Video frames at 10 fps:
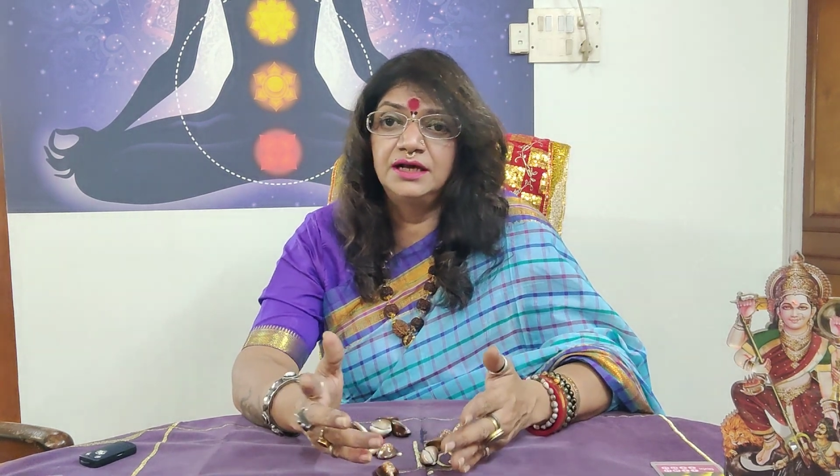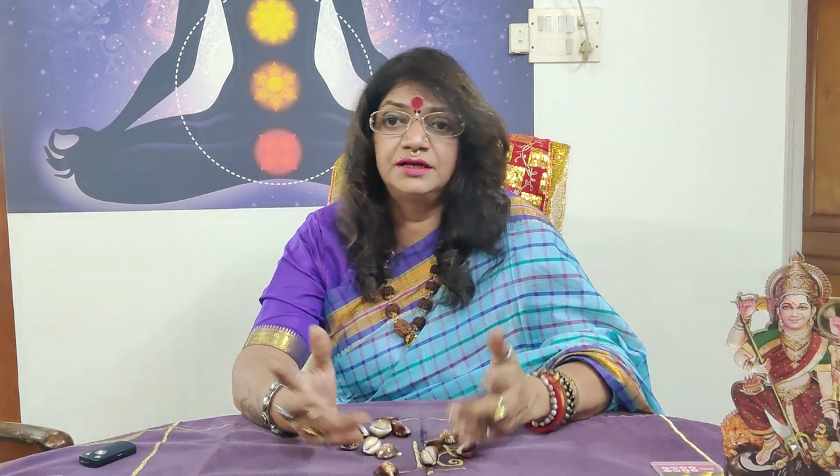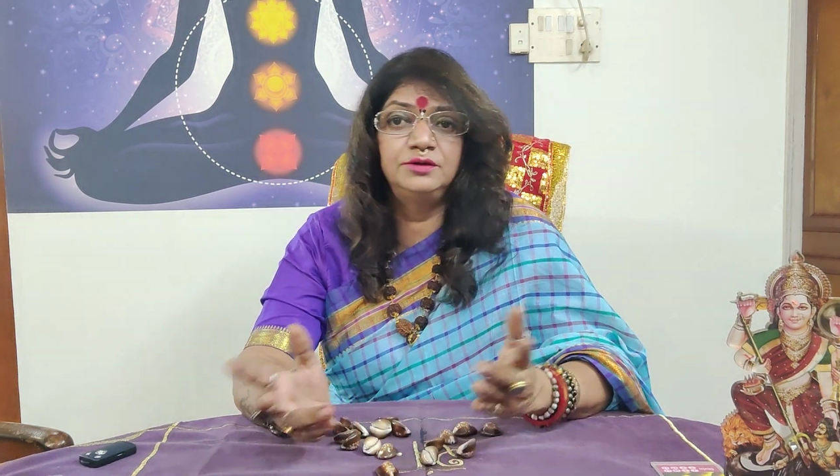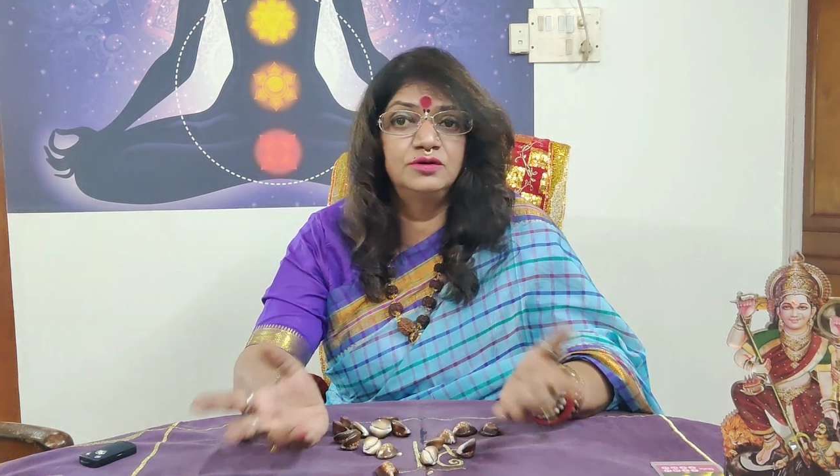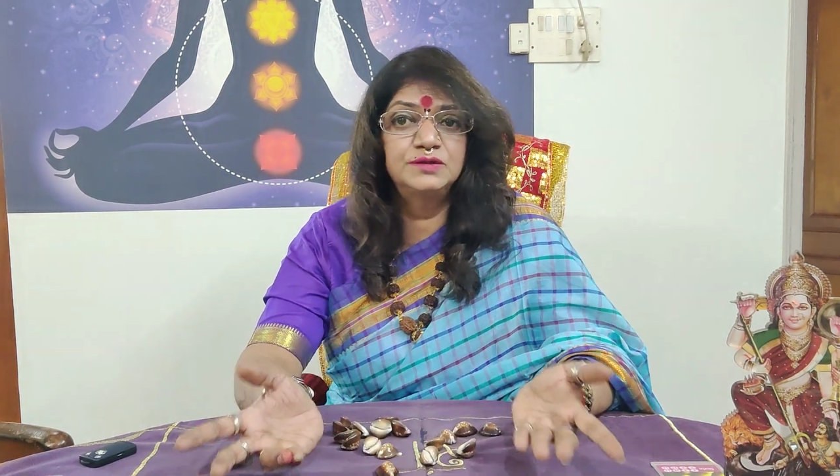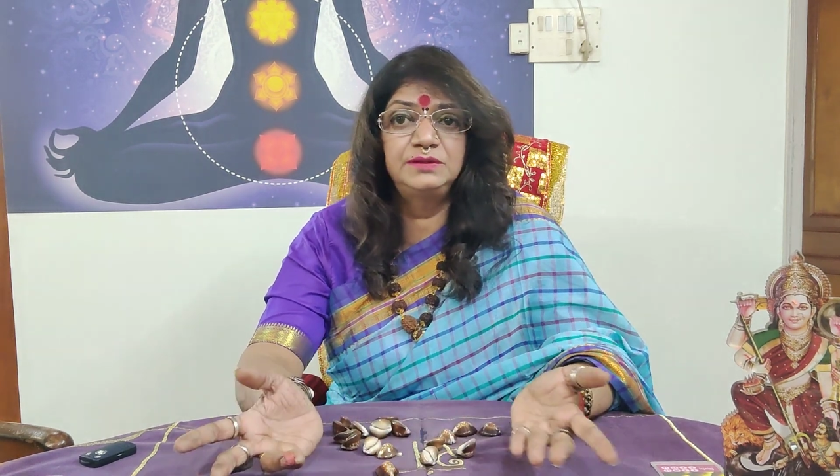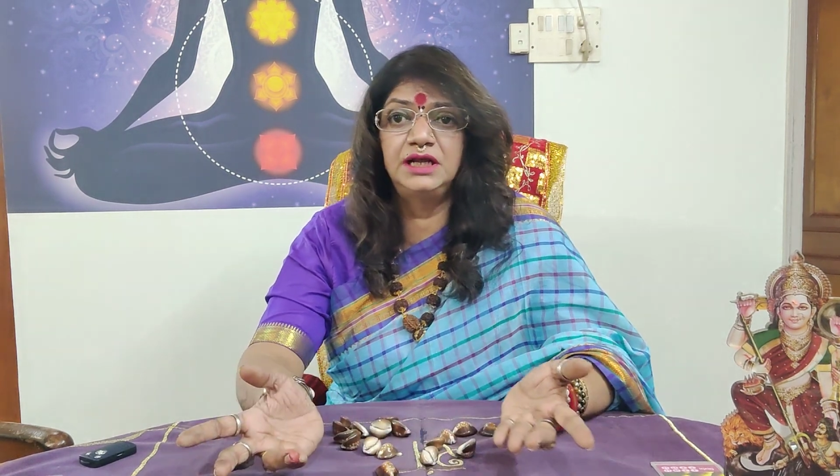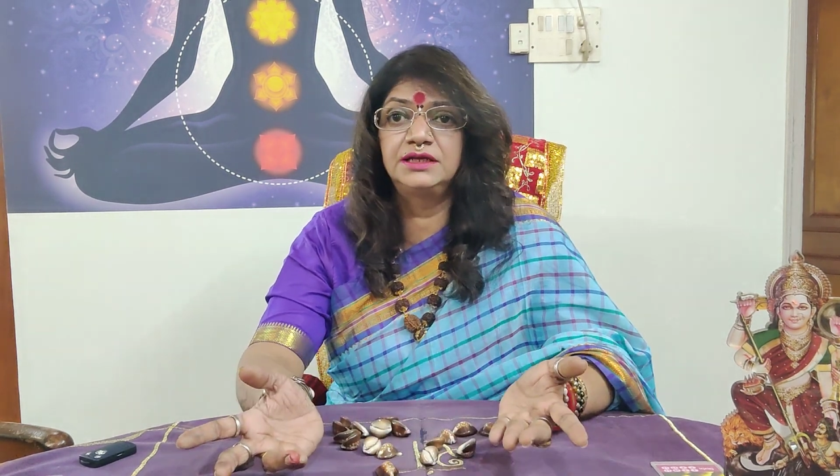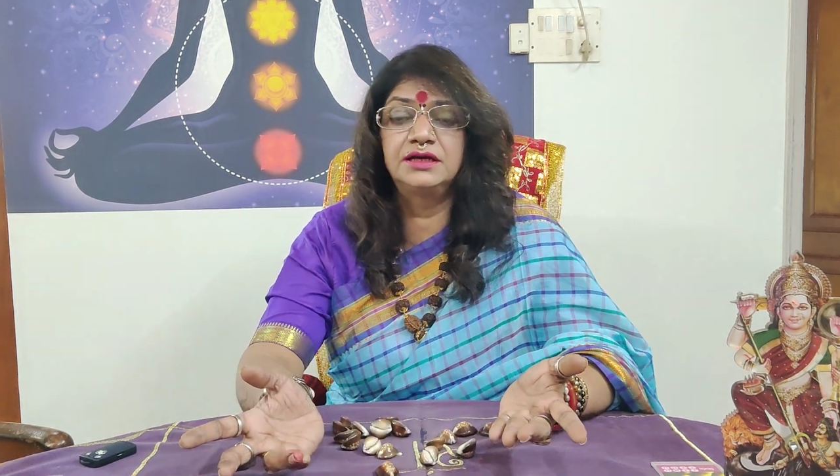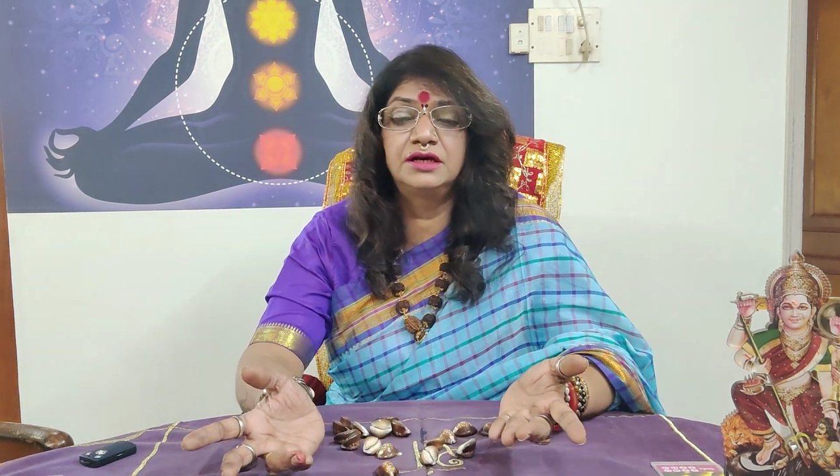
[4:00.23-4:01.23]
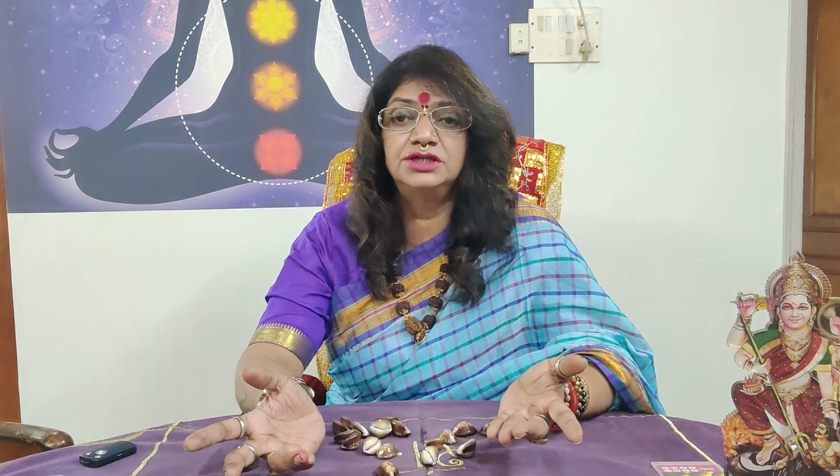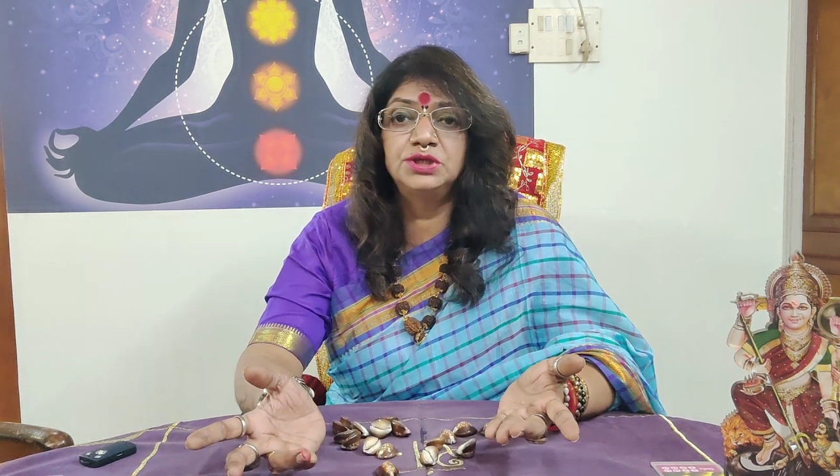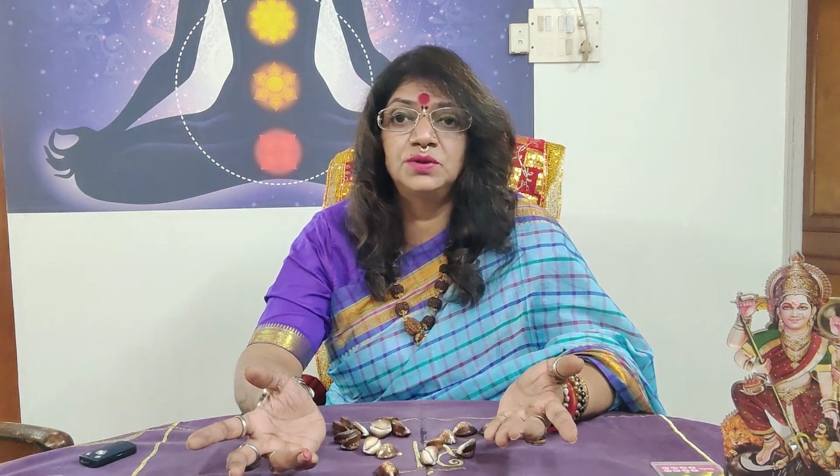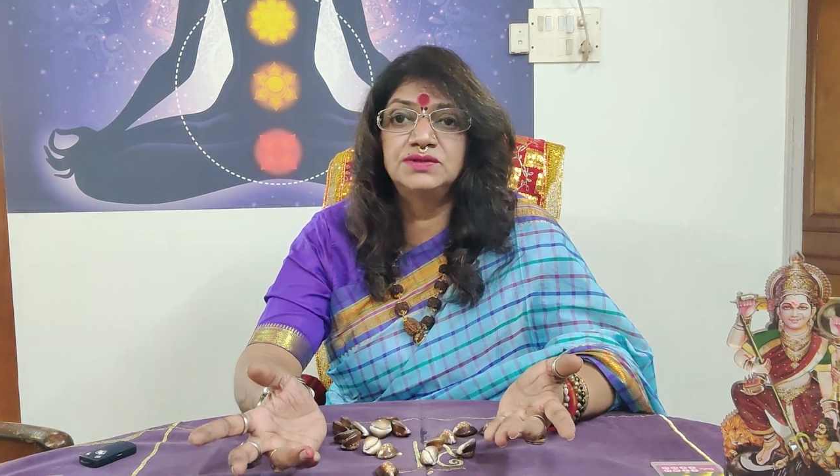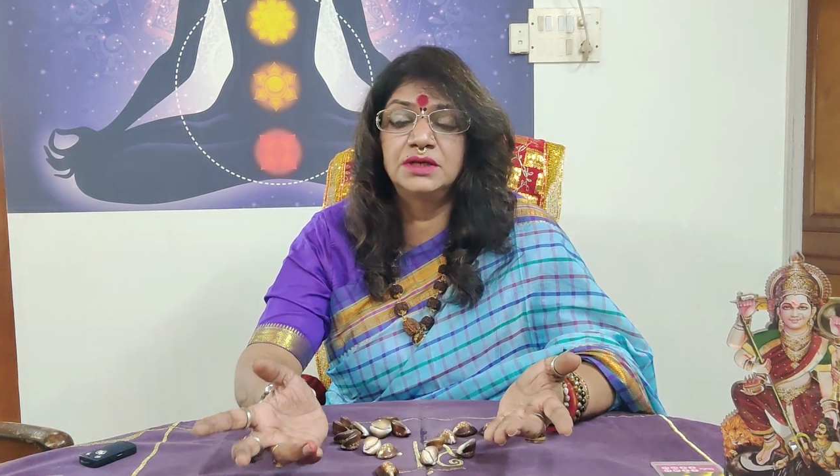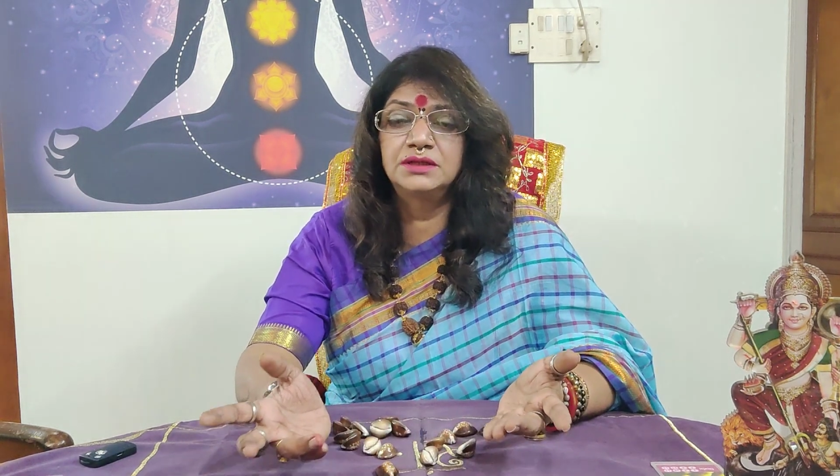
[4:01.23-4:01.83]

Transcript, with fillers: रहा है कहीं हॉस्पिटल के खर्चे हो